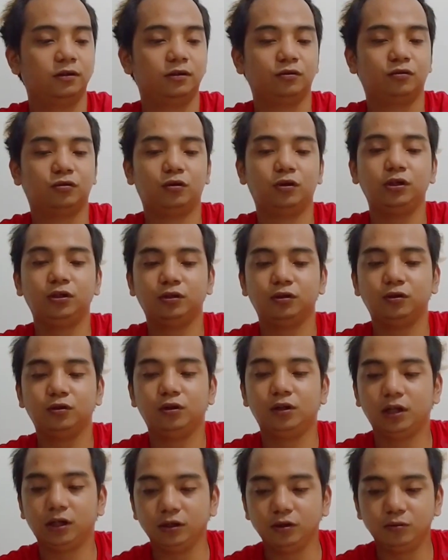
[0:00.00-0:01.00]
So, ayun,
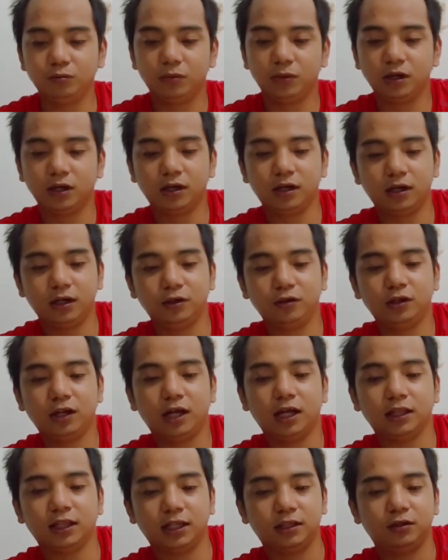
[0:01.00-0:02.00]
yun lang yung mga ano
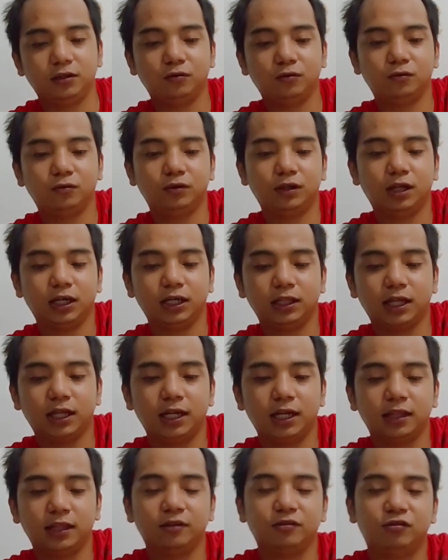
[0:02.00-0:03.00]
natin, yung nakita
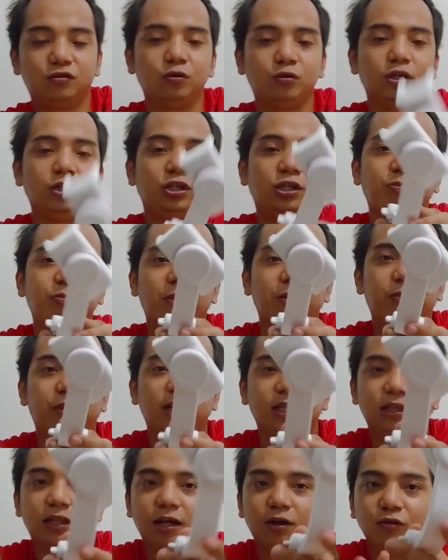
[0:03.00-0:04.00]
natin. So, ngayon,
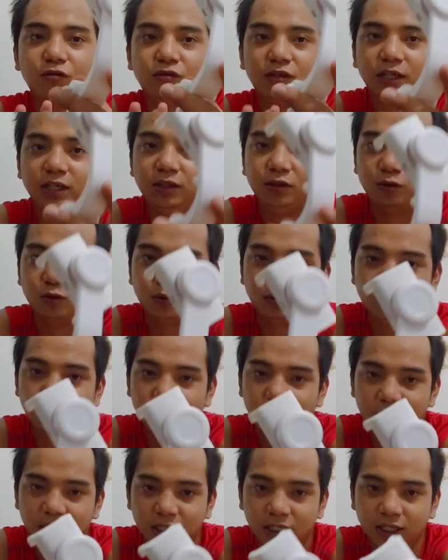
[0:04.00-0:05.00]
ipapakita ko sa inyo
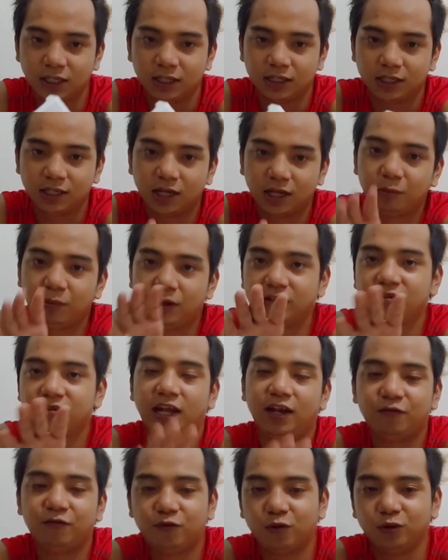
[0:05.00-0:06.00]
ng may
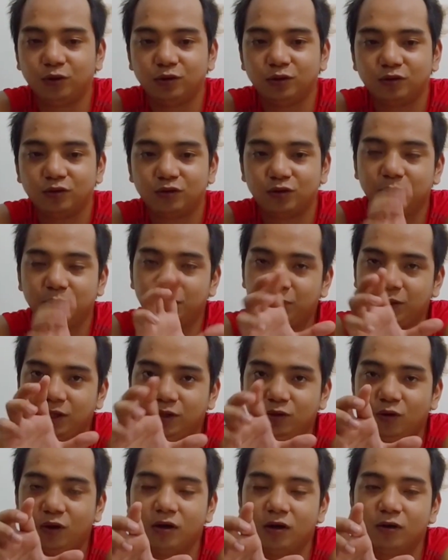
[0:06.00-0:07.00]
cellphone. So,
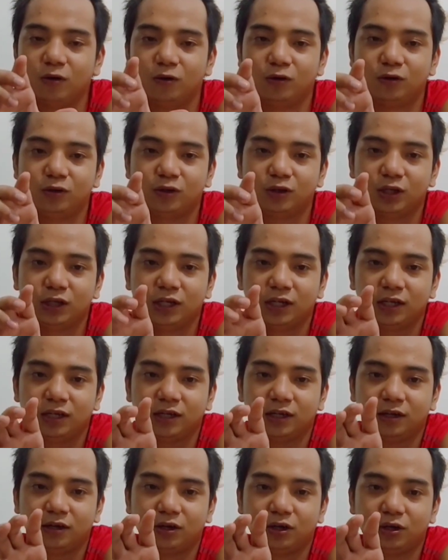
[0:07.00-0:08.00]
bibidyohan ko
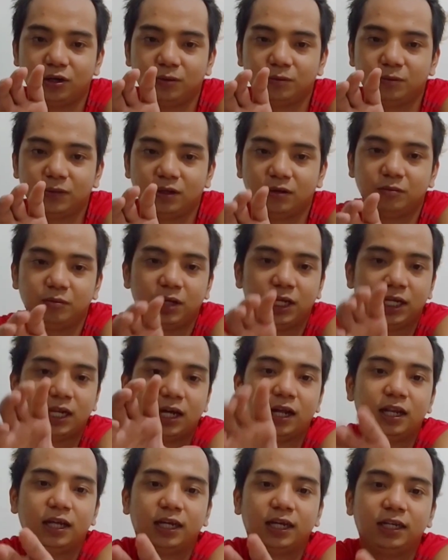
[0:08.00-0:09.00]
um, ng may
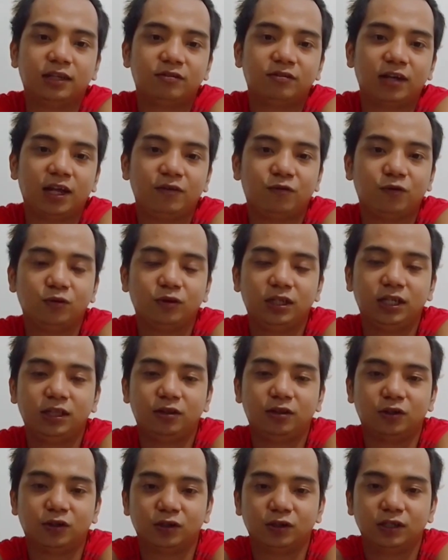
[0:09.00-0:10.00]
nakalagay na cellphone
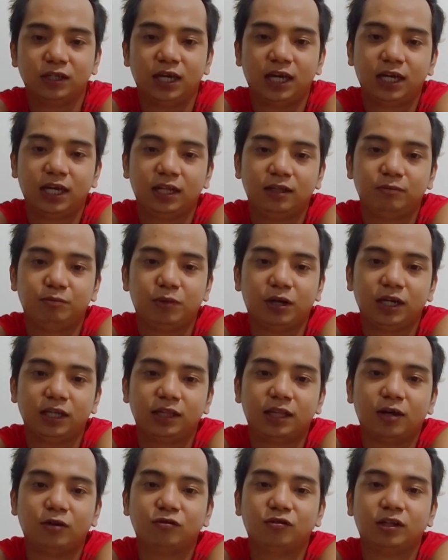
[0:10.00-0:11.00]
dito and
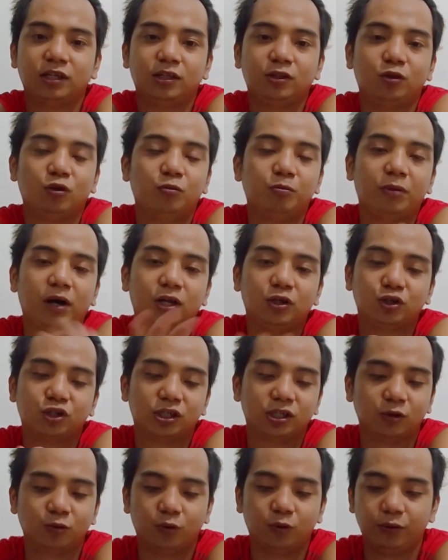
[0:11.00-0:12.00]
pakita ko sa inyo kung paano
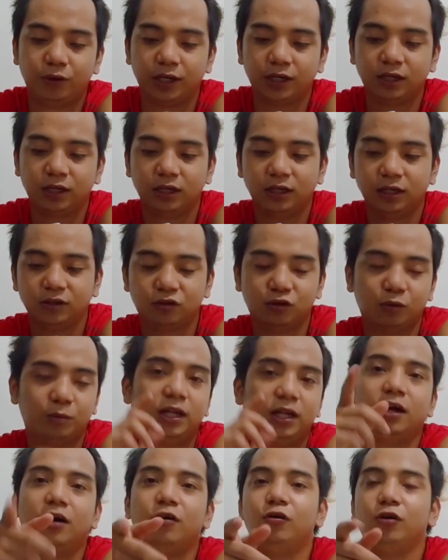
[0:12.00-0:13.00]
siya nag-work. So,
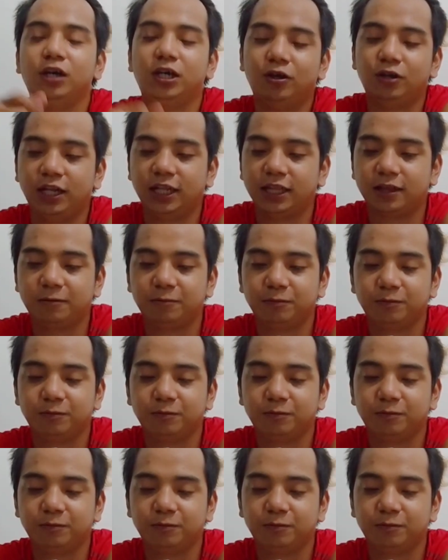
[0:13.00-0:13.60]
balikan ko kayo ulit.